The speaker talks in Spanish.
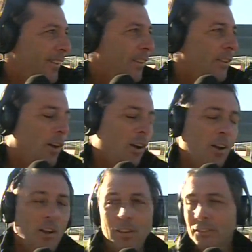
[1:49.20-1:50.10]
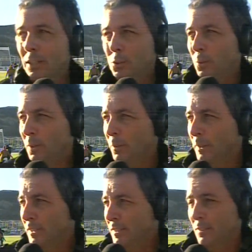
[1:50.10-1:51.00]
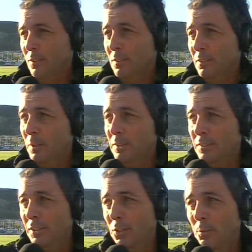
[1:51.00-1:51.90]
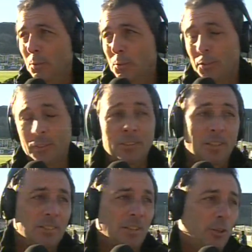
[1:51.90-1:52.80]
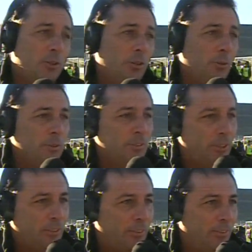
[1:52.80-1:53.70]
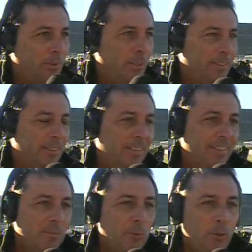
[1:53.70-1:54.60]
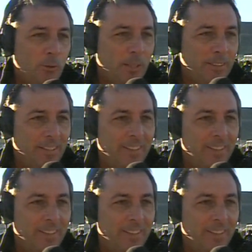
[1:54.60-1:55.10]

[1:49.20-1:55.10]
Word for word: No, ya tuve 95 minutos recién, ya otro 95, no, Pero hoy te felicito,